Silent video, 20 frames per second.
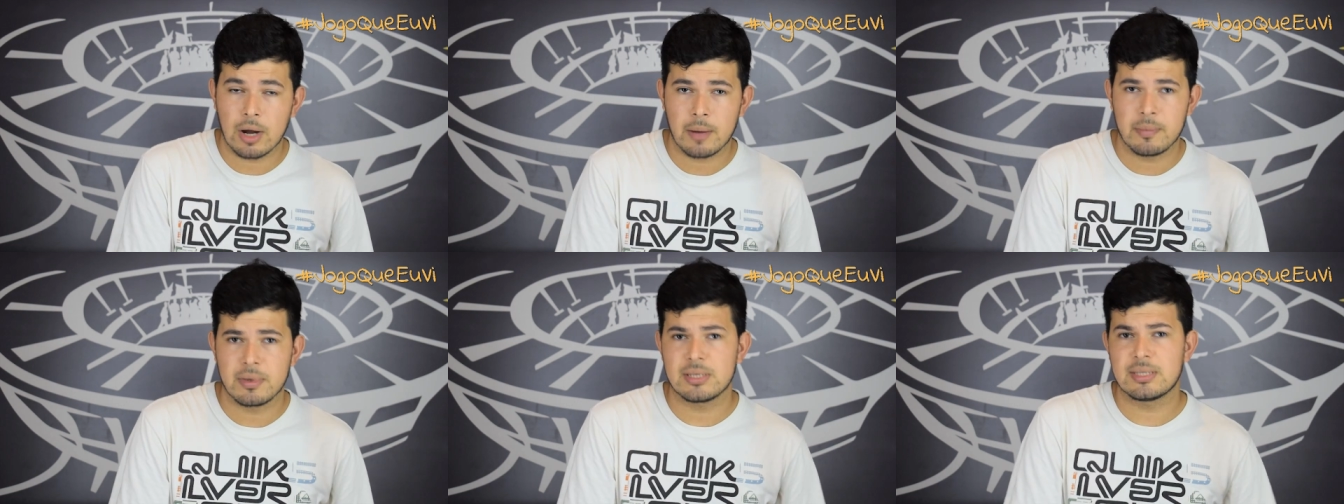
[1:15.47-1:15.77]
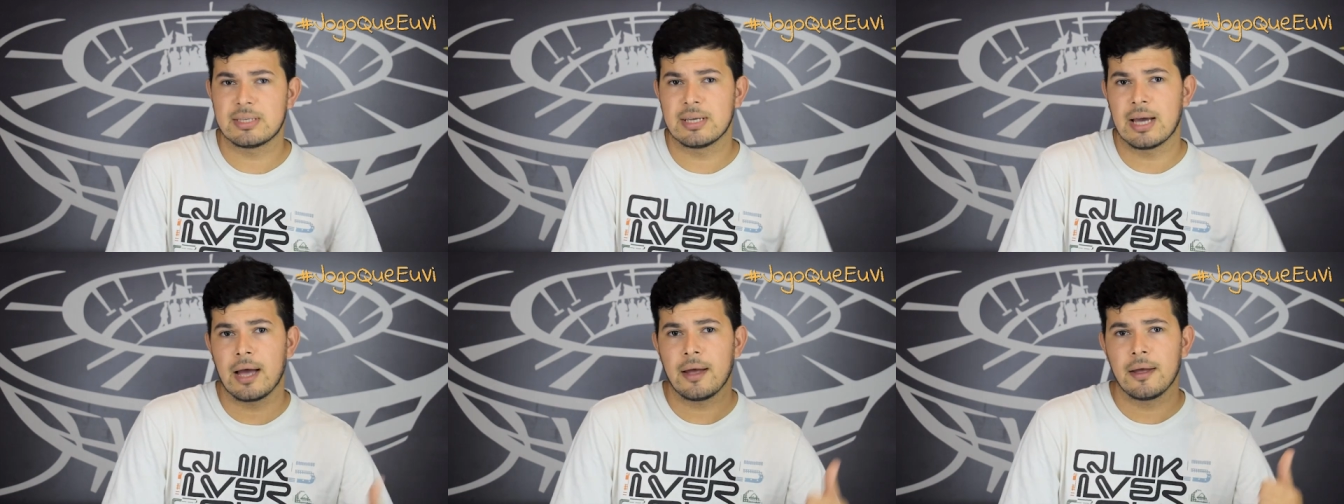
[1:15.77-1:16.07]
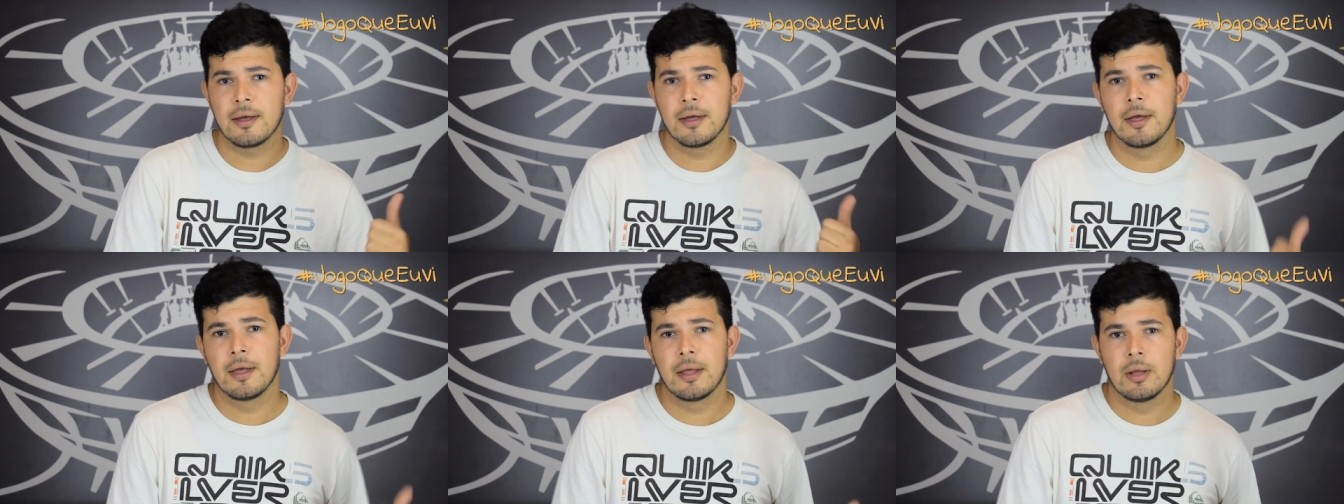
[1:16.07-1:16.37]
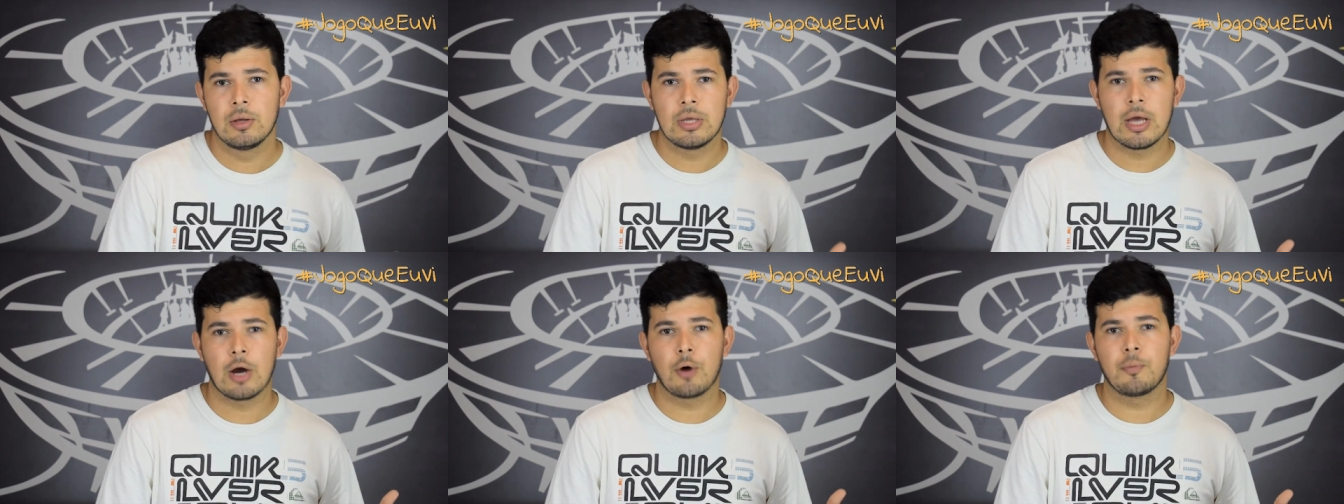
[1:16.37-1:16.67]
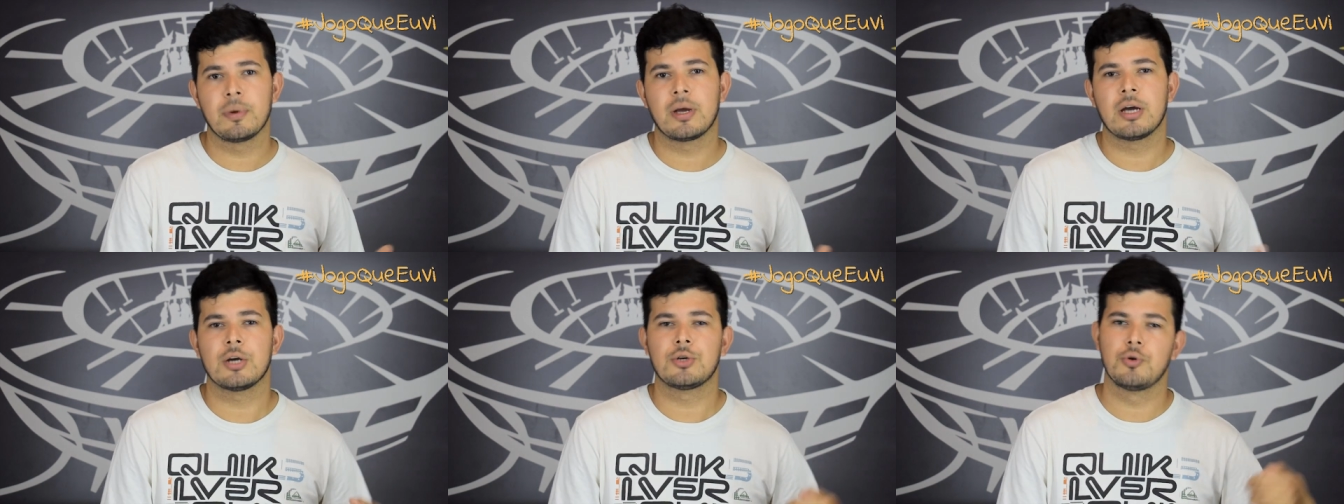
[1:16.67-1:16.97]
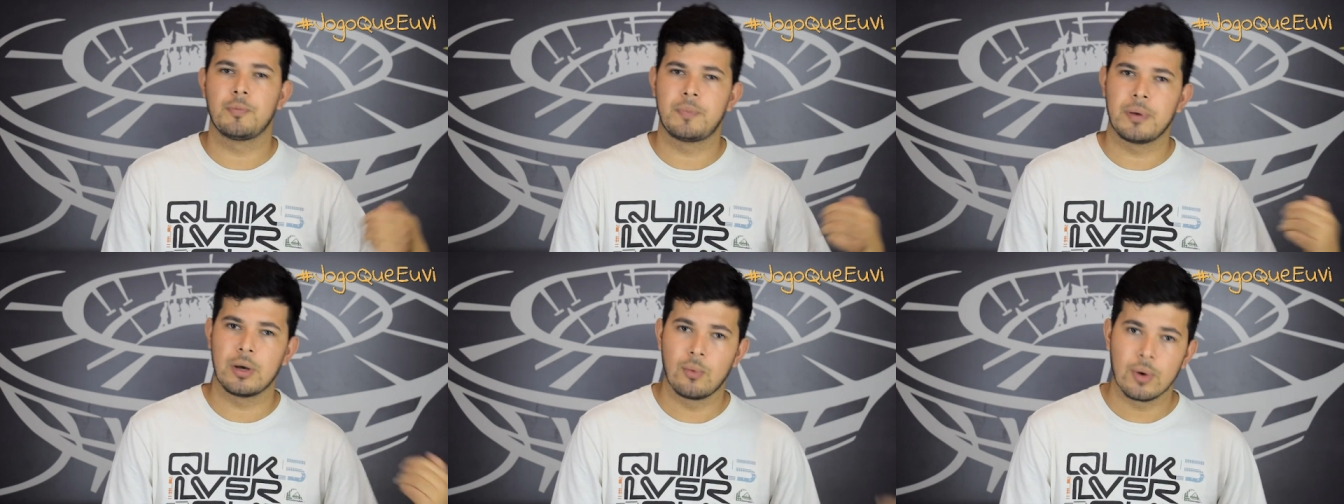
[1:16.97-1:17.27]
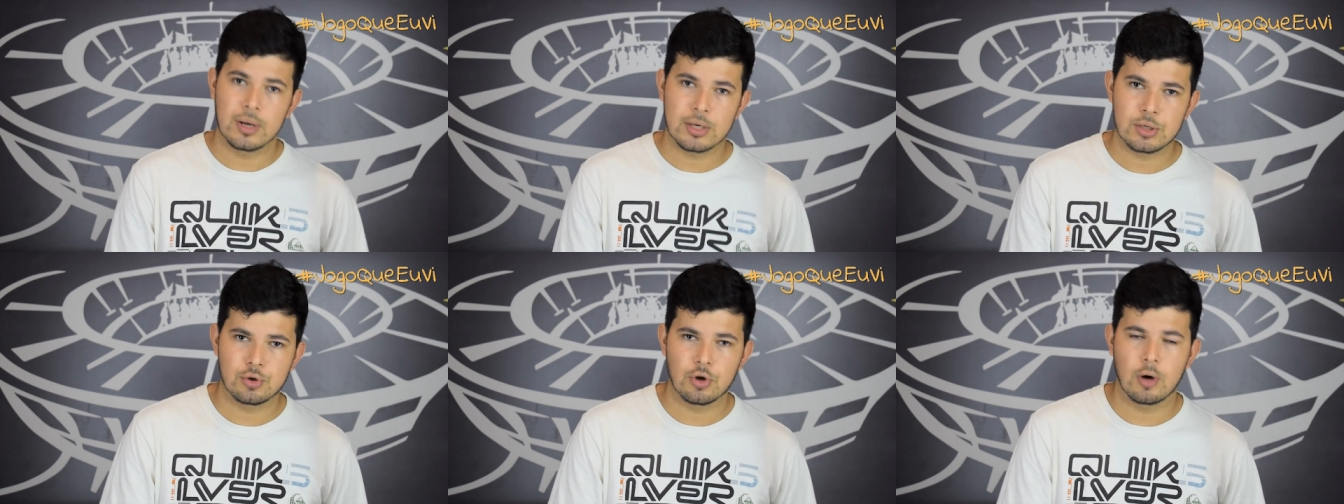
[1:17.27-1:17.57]
cabecear, Iago Pikachu
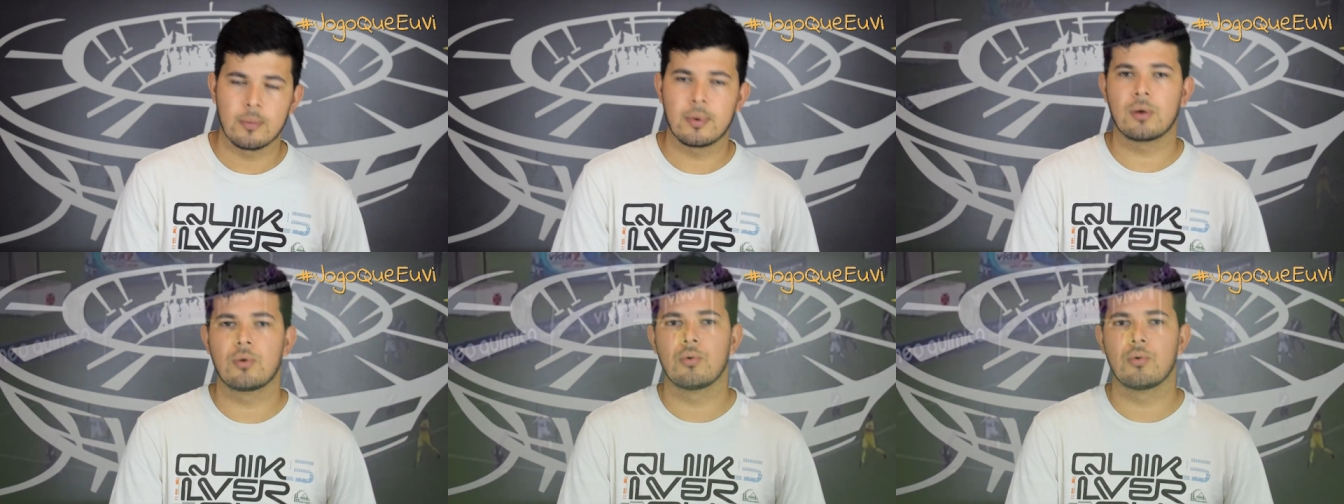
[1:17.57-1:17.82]
pegou a sobra,